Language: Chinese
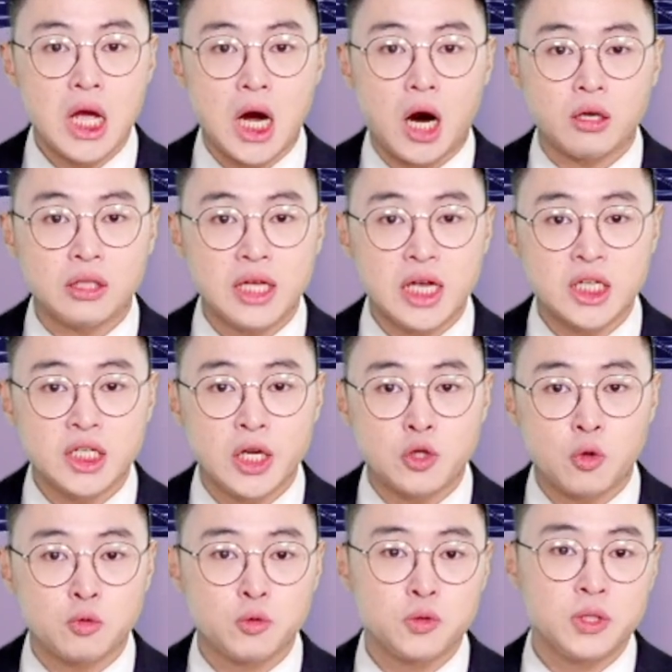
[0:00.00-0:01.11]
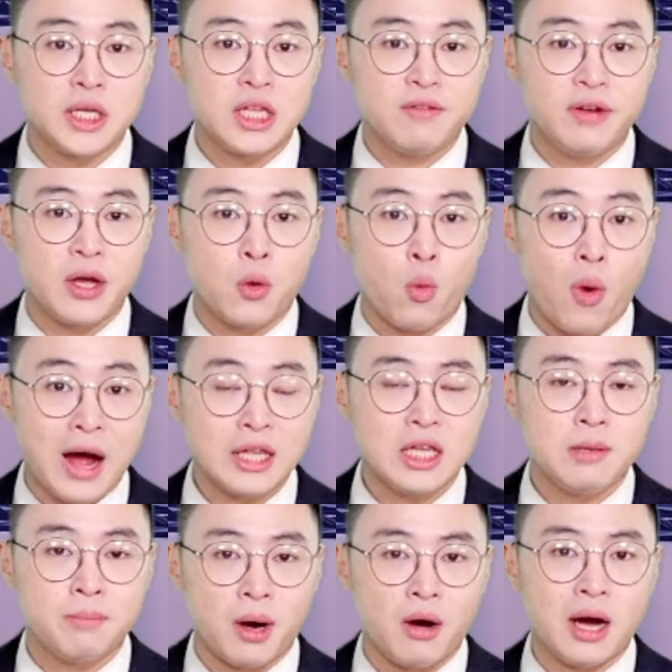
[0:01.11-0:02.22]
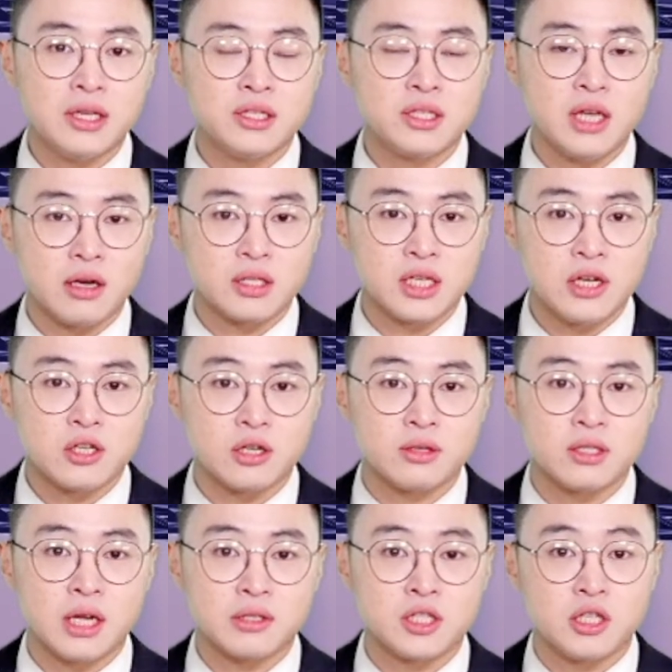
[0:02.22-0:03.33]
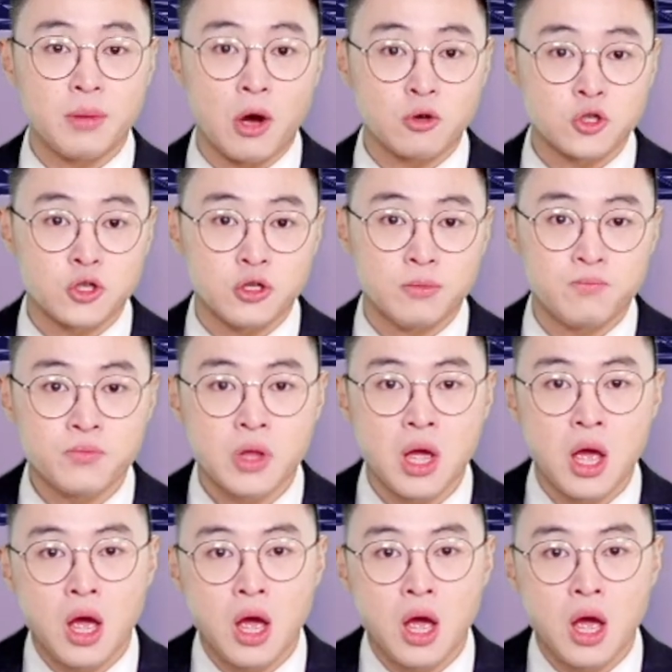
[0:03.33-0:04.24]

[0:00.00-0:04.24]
而第一时间冲出去的一位华裔保安向先生向记者表示。